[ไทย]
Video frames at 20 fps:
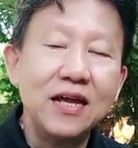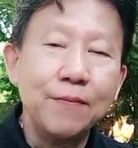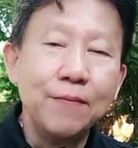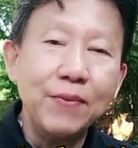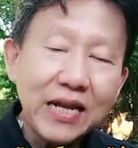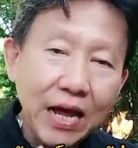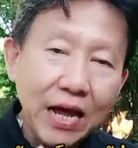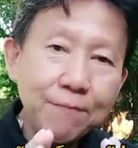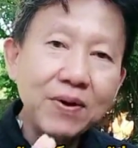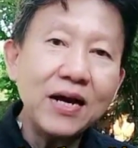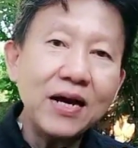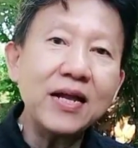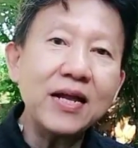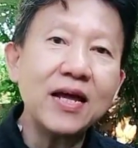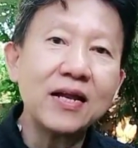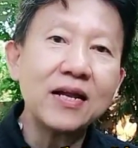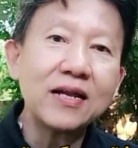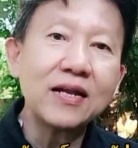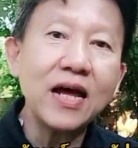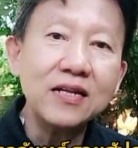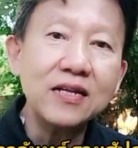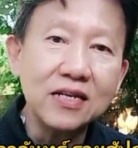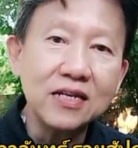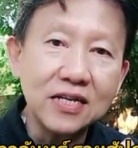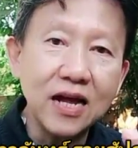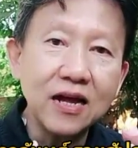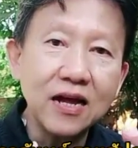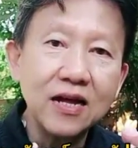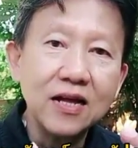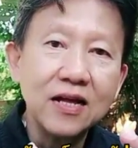เมื่อท่านมาเรียนท่านถึง
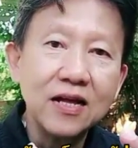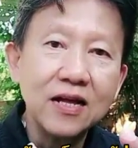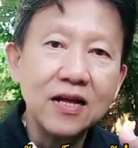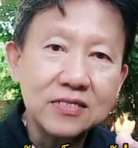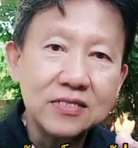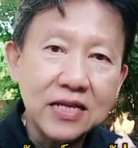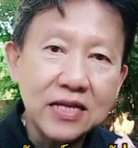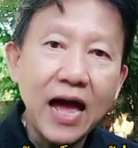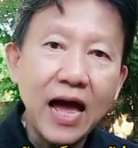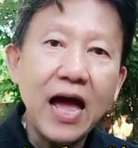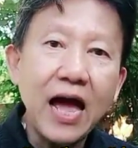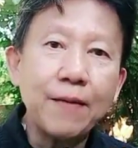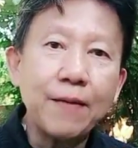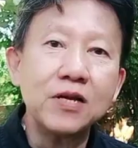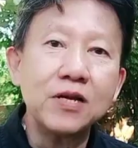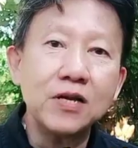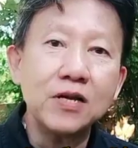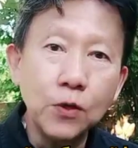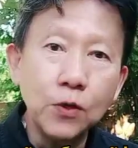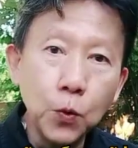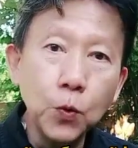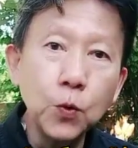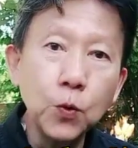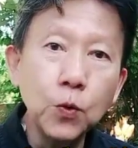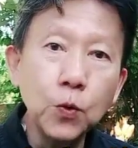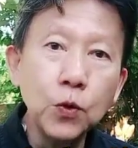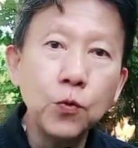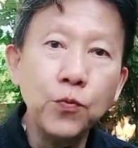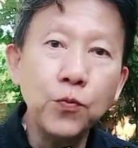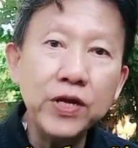จะทราบหรือรู้
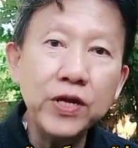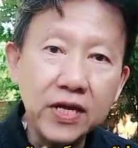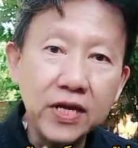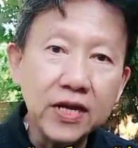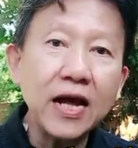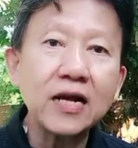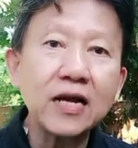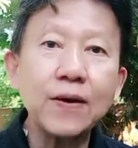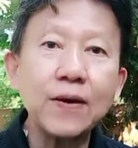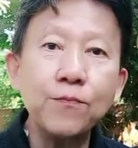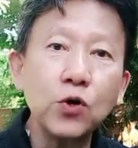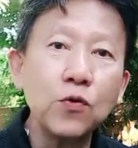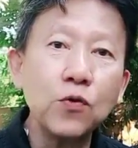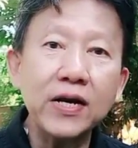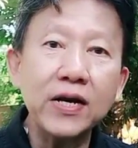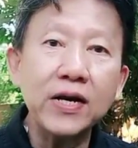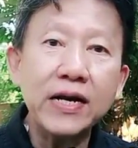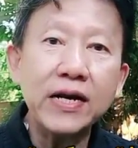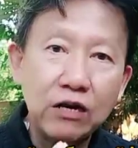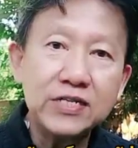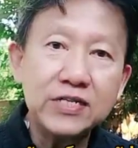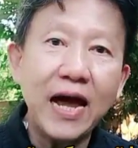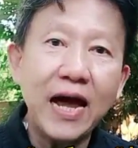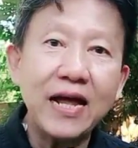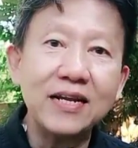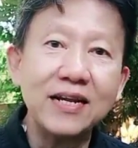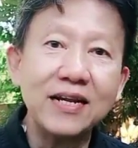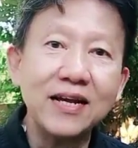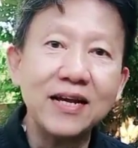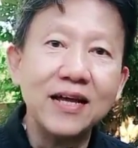วิธีการคำนวณว่าดาวจัน
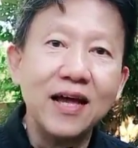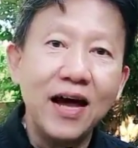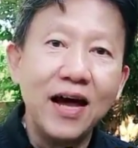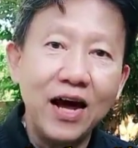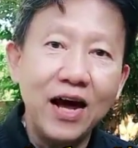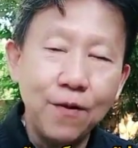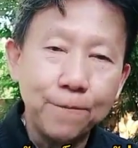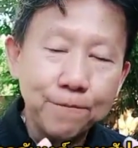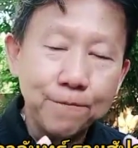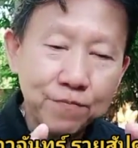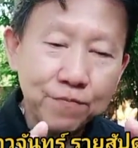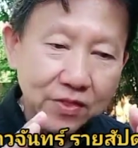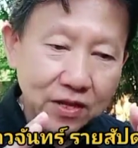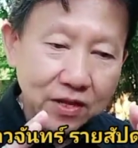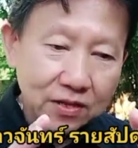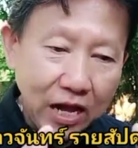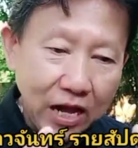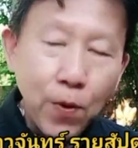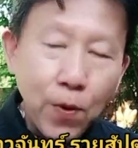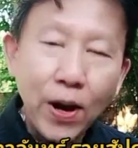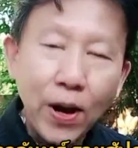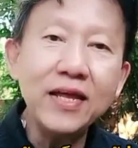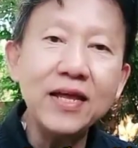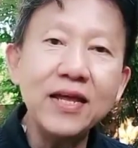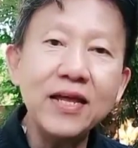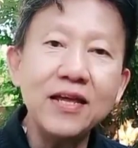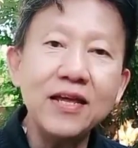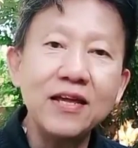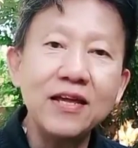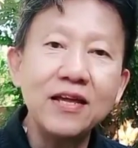ทร์ในวัน
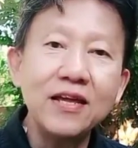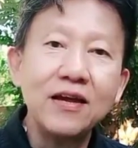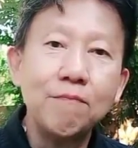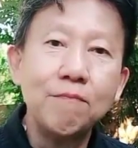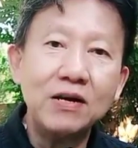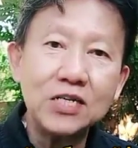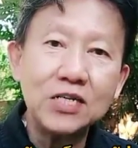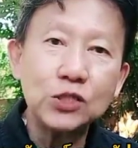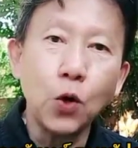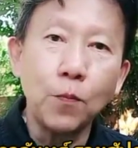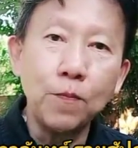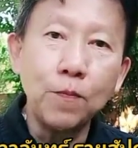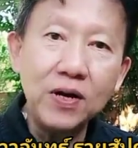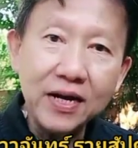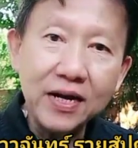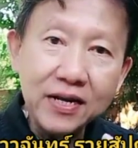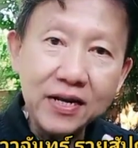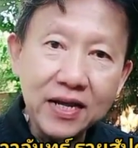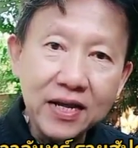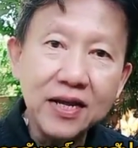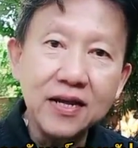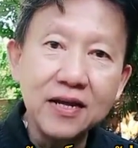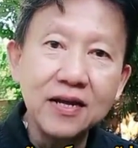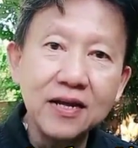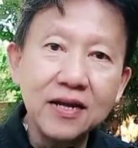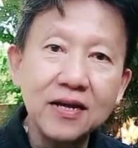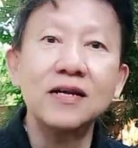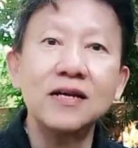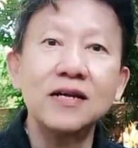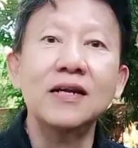นี้มันจะจบเรือนดี
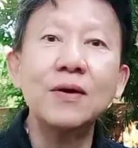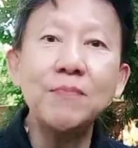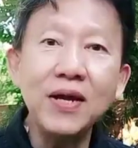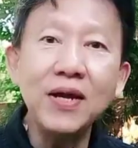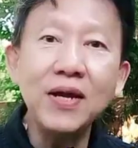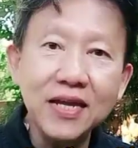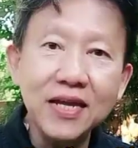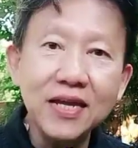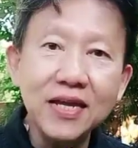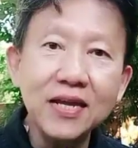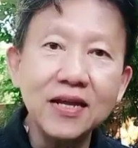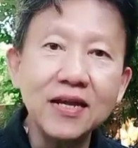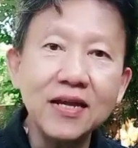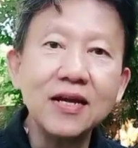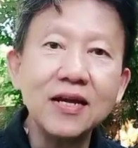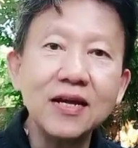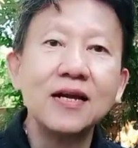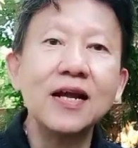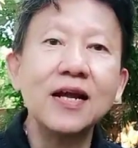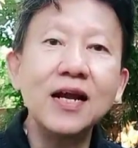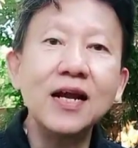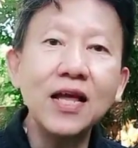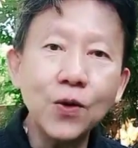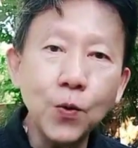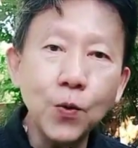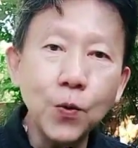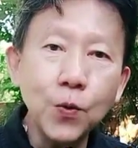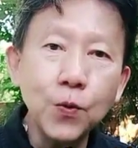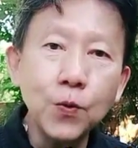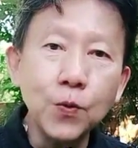หรือเรือนไม่ดี เรือนเลข
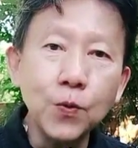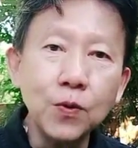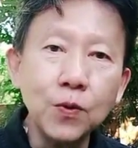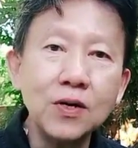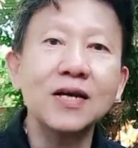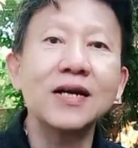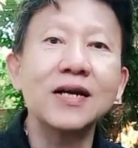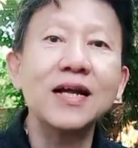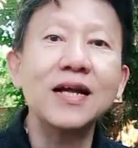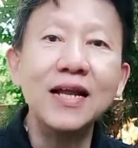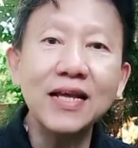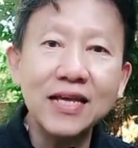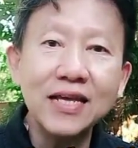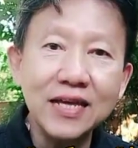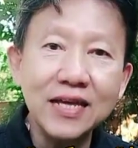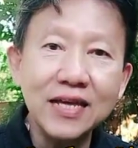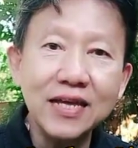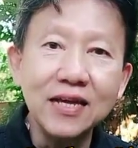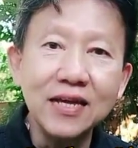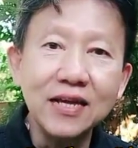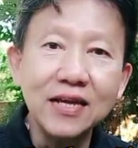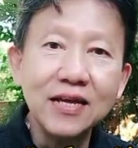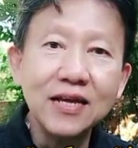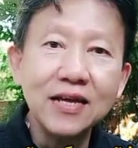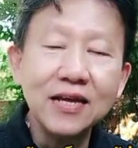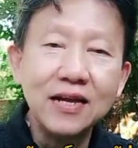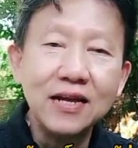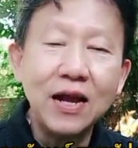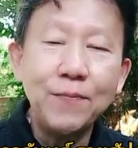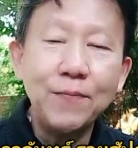คู่หรือเรือนเลขขี้
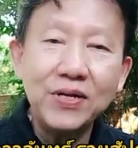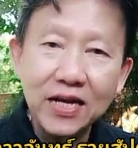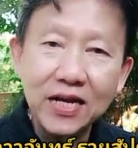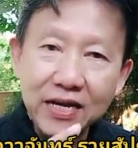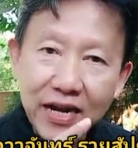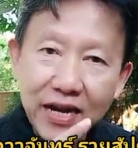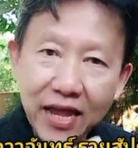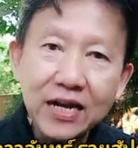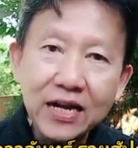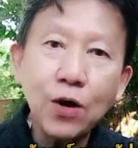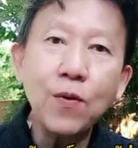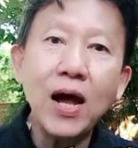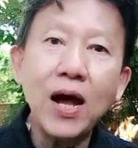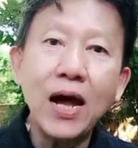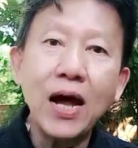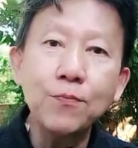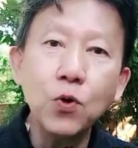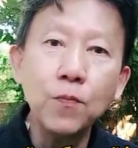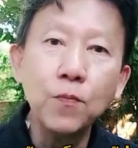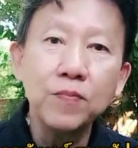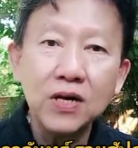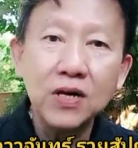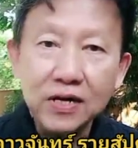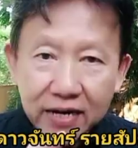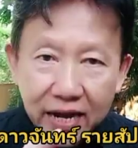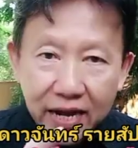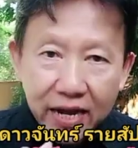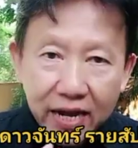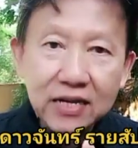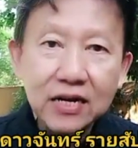แล้วมันจะเน้นเข้าหามุมคือ
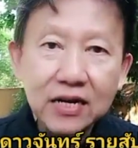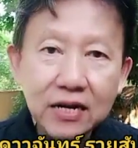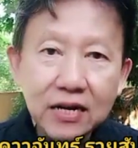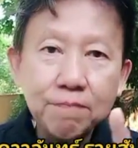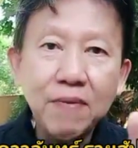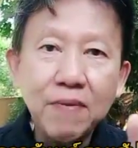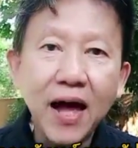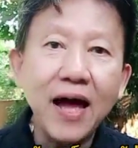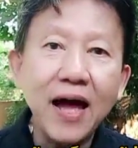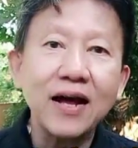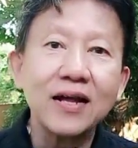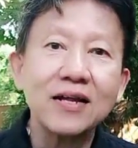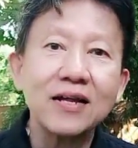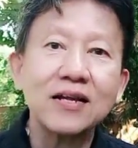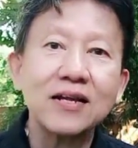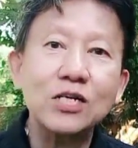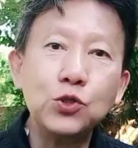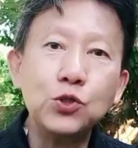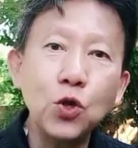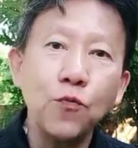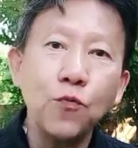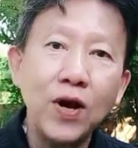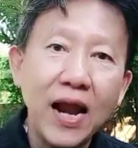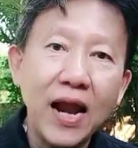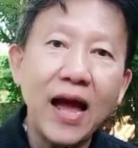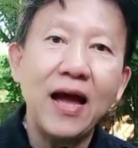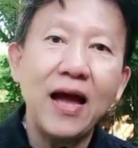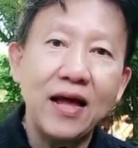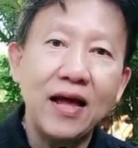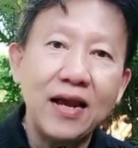เน้นขึ้นมากในช่วงเว
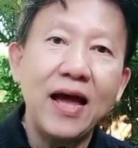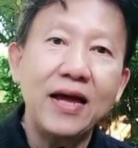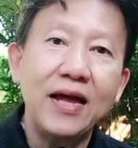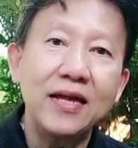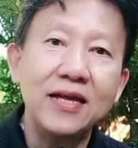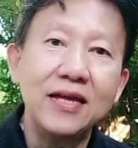ลาอะไร